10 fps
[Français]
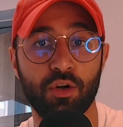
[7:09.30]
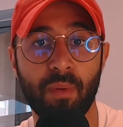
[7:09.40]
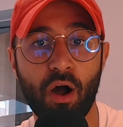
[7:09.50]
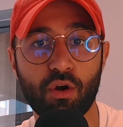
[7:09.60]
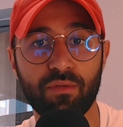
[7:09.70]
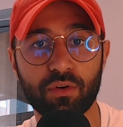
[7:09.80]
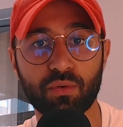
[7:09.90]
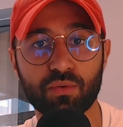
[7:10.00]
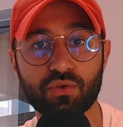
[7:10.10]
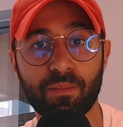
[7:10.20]
le Maroc ouvre
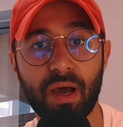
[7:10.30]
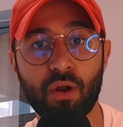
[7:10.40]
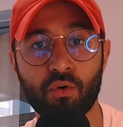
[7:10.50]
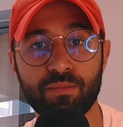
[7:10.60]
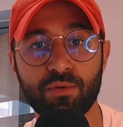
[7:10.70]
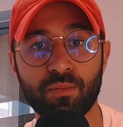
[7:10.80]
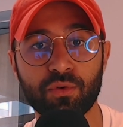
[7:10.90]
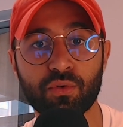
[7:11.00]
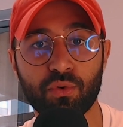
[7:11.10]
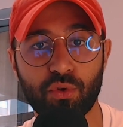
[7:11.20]
donc son bal en Coupe du
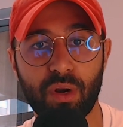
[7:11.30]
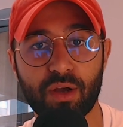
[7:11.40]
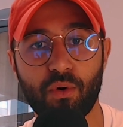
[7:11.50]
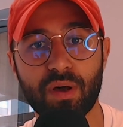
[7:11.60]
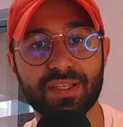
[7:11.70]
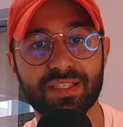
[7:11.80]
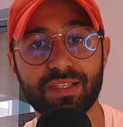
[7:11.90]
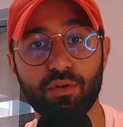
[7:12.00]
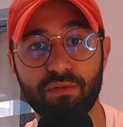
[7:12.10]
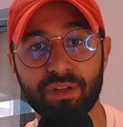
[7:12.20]
Monde contre la
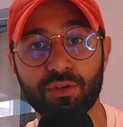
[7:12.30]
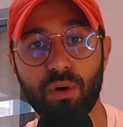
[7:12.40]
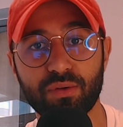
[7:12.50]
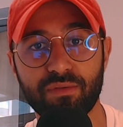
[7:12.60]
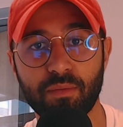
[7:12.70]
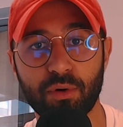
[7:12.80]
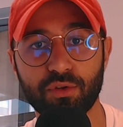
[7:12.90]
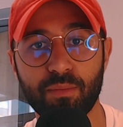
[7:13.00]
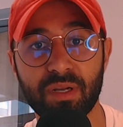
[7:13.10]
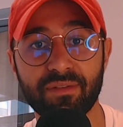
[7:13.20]
Croatie le 23 novembre
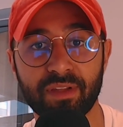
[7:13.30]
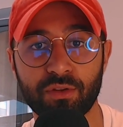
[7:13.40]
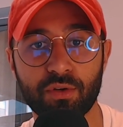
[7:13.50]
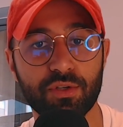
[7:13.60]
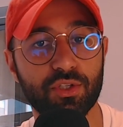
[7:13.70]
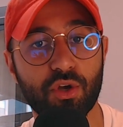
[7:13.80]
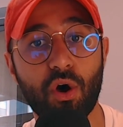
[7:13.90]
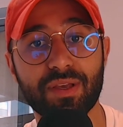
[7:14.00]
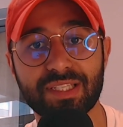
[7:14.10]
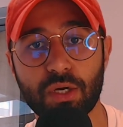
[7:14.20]
2022,
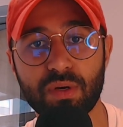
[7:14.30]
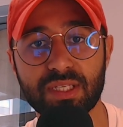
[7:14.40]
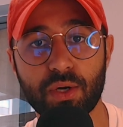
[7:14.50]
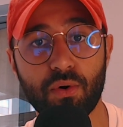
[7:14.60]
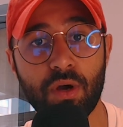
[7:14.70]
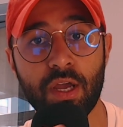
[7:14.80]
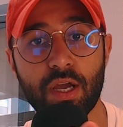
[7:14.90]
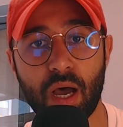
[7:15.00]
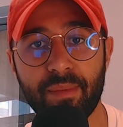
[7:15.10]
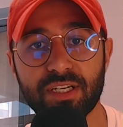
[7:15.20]
score 0 à 0,
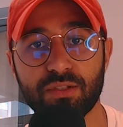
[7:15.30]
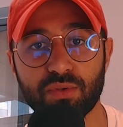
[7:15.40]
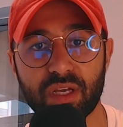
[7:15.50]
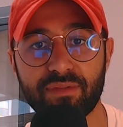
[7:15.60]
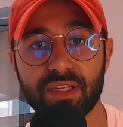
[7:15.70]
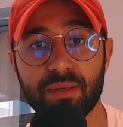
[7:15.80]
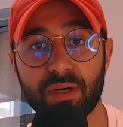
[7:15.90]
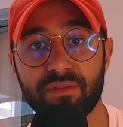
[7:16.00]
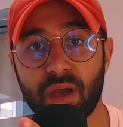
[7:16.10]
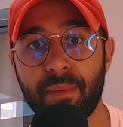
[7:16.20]
un match dont j'avais fait le
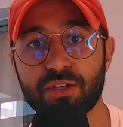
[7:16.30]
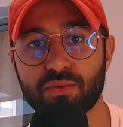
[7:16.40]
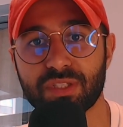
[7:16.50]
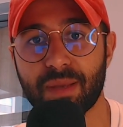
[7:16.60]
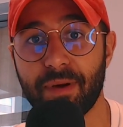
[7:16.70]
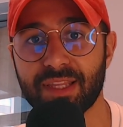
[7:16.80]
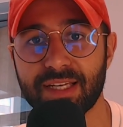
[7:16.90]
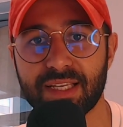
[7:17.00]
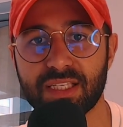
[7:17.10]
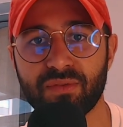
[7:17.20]
débrief et un match dont j'étais pas très
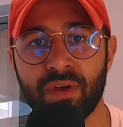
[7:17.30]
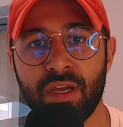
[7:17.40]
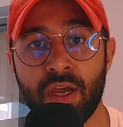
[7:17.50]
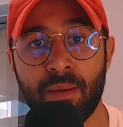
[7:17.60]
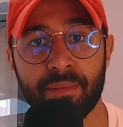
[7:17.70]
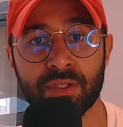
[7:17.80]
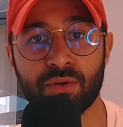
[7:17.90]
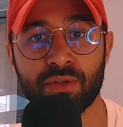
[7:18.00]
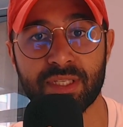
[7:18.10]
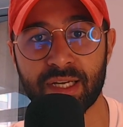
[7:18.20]
satisfait parce
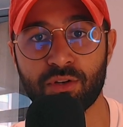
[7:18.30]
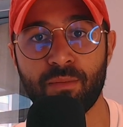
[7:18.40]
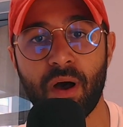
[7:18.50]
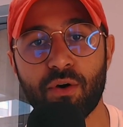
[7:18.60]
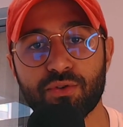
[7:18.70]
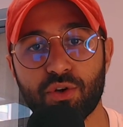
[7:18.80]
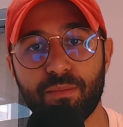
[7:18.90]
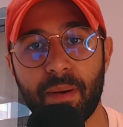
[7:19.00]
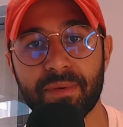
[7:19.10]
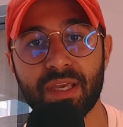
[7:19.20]
que certes le Maroc sur le
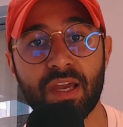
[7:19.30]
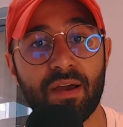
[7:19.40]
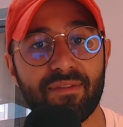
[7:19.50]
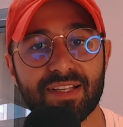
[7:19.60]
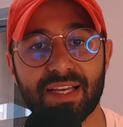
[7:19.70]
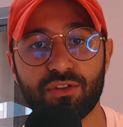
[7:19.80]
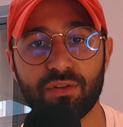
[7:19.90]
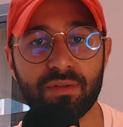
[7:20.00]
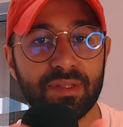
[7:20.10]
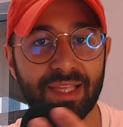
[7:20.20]
papier face à un
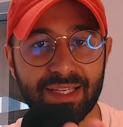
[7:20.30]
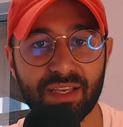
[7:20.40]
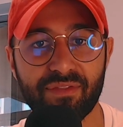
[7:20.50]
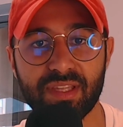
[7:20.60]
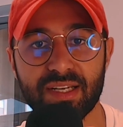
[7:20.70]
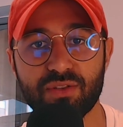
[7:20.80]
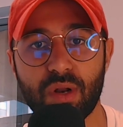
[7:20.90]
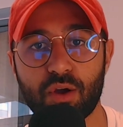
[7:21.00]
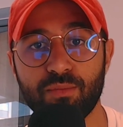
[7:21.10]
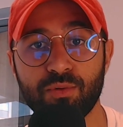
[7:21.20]
dernier finaliste de
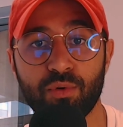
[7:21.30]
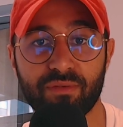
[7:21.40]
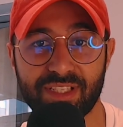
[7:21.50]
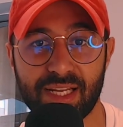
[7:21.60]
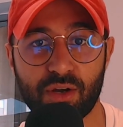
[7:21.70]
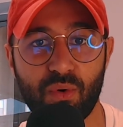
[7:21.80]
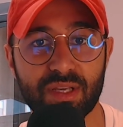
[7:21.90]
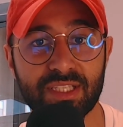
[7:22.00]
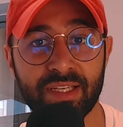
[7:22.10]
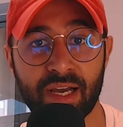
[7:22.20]
la Coupe du Monde face à la
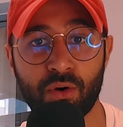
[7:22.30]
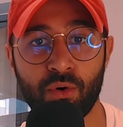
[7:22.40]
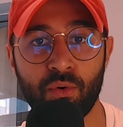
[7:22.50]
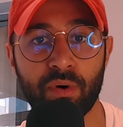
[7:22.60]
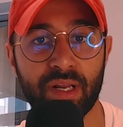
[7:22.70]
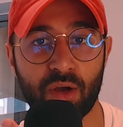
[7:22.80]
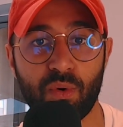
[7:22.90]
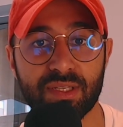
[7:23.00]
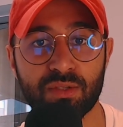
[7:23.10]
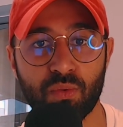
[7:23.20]
Croatie, un gros et la
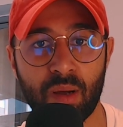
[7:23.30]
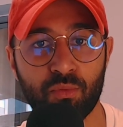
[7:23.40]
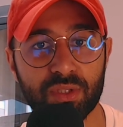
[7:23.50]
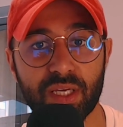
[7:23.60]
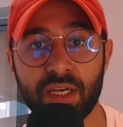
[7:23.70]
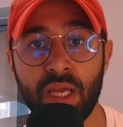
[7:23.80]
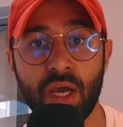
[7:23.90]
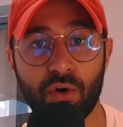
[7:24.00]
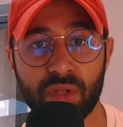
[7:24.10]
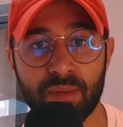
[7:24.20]
Croatie nous l'a montré
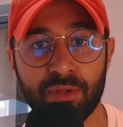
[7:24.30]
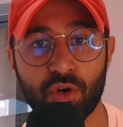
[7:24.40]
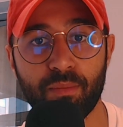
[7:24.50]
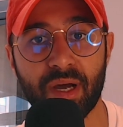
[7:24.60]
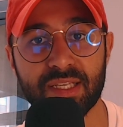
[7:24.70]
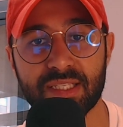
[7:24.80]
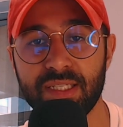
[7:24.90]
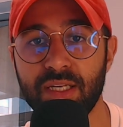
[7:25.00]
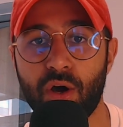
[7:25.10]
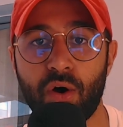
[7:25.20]
en éliminant le
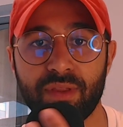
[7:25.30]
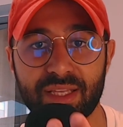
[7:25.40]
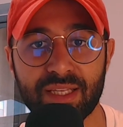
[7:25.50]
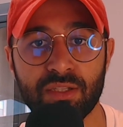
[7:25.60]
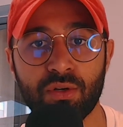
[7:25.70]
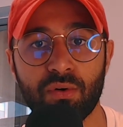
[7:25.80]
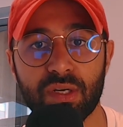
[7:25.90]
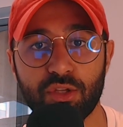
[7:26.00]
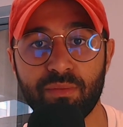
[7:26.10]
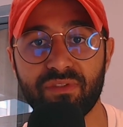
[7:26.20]
Brésil, en atteignant
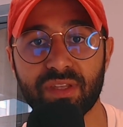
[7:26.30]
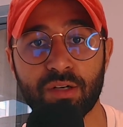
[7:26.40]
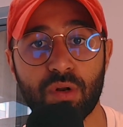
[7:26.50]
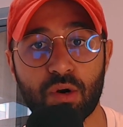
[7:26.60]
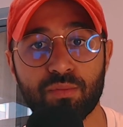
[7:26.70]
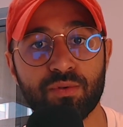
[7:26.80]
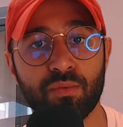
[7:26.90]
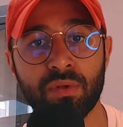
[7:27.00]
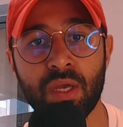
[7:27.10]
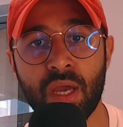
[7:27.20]
les demi-finales de la Coupe du
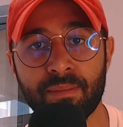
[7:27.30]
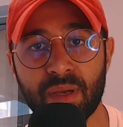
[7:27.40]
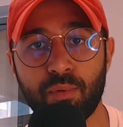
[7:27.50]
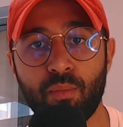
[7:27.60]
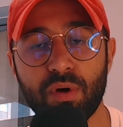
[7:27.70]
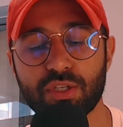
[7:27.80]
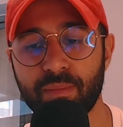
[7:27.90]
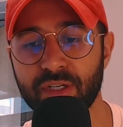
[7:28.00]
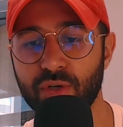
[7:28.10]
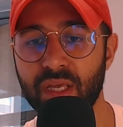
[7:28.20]
Monde, mais pour moi ce
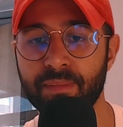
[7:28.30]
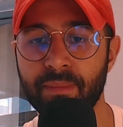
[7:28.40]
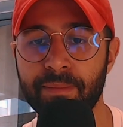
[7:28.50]
match-là il